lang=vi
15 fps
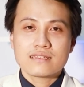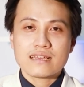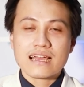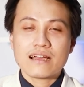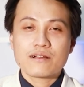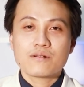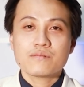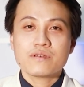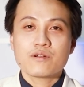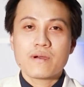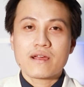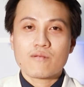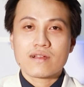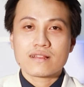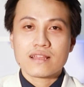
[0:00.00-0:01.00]
chắc hẳn cũng nhiều
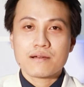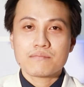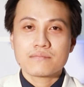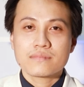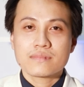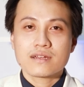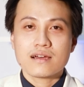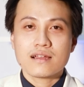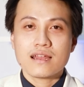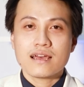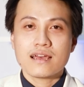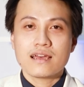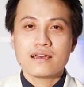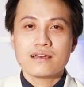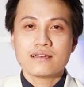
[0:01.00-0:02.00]
bạn quan tâm, đó
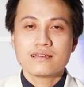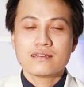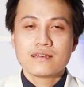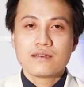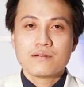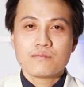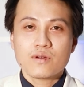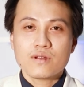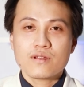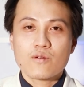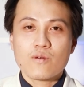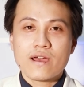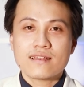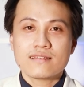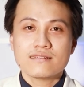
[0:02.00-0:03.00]
là mối liên
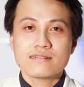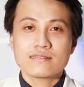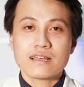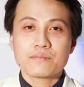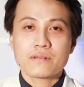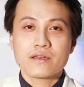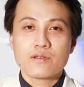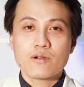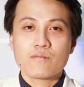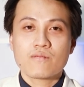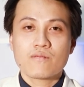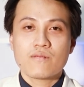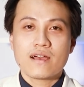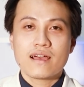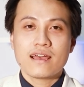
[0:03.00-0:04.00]
quan giữa tập thể dục
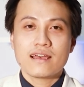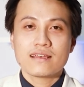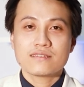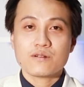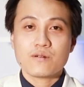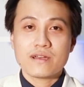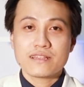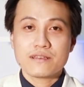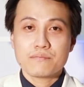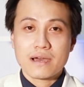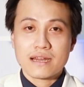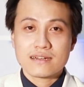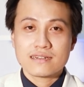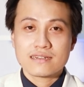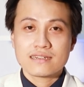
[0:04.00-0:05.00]
và sức khỏe tim
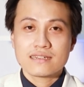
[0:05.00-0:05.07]
mạch.